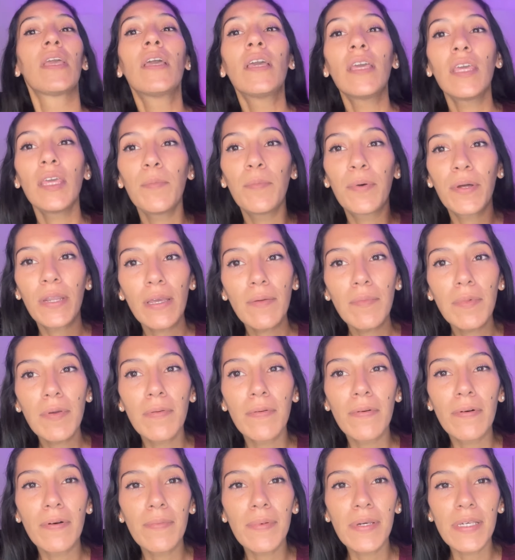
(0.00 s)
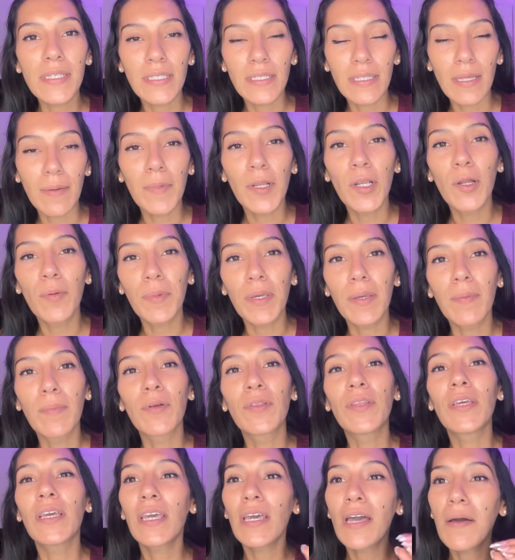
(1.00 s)
Y por ahí mi mamá me dice también lo mismo,
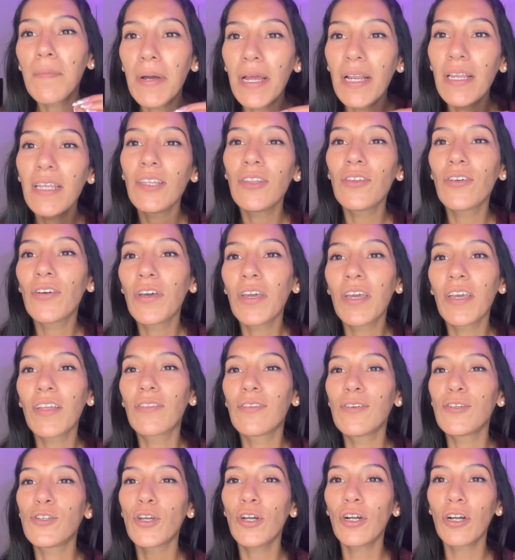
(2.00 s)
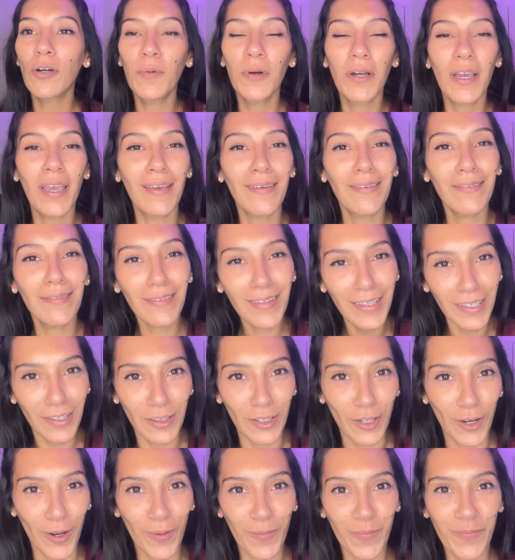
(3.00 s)
te queda más lindo este. Y yo es como que
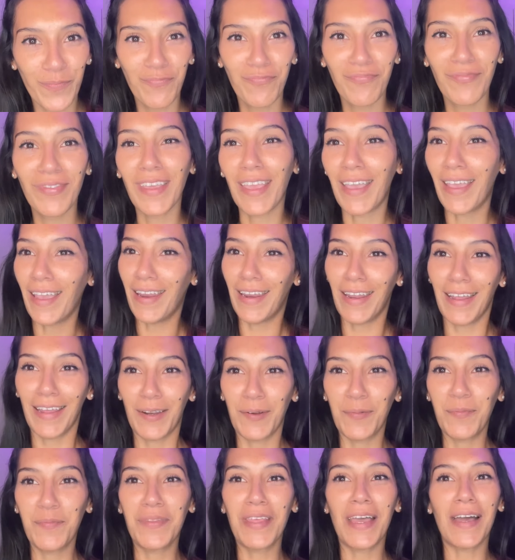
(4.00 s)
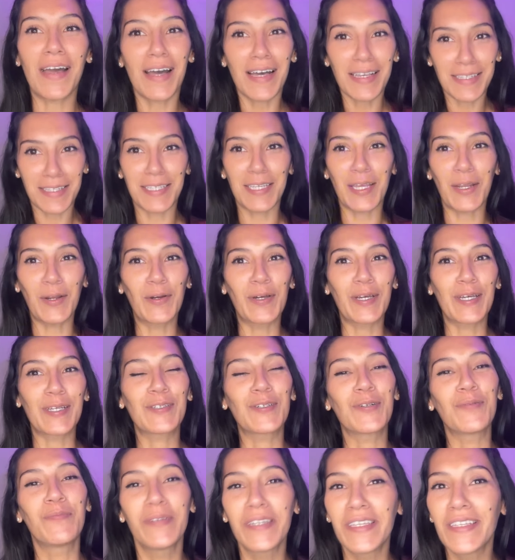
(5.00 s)
intento querer hacer lo que
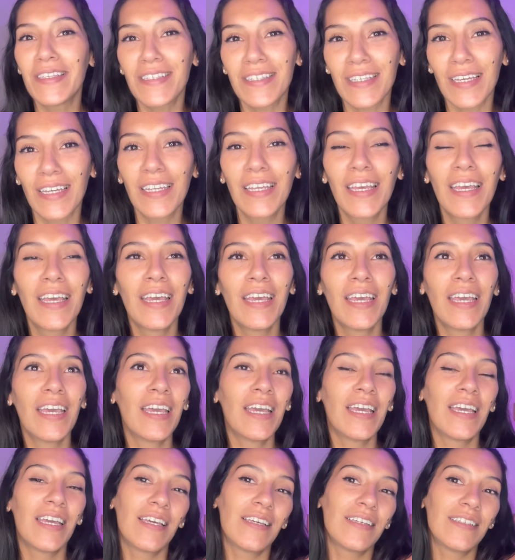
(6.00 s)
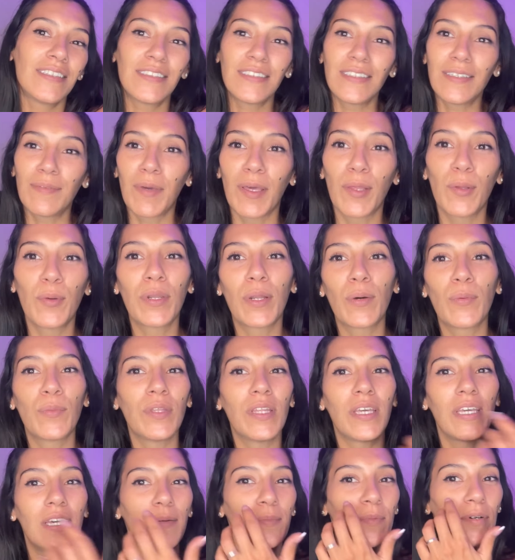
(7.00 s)
ellos me dicen y me dura un
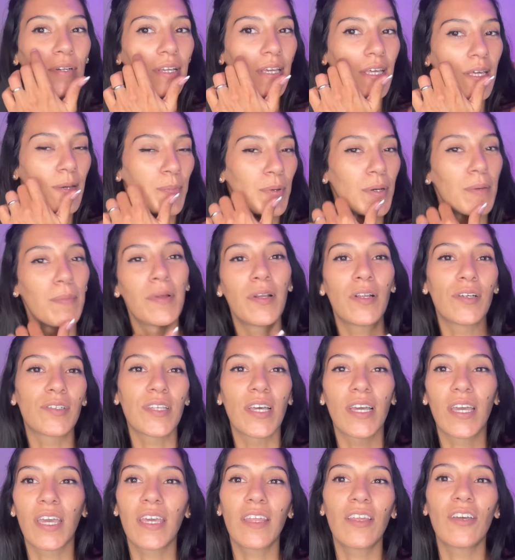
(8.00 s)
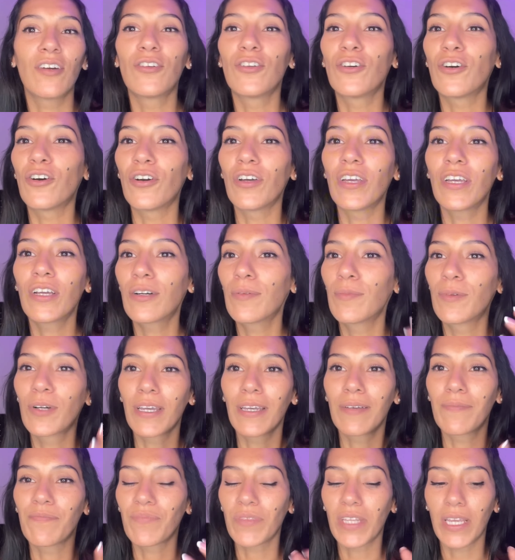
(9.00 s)
día porque después me lo saqué y digo, no, es como que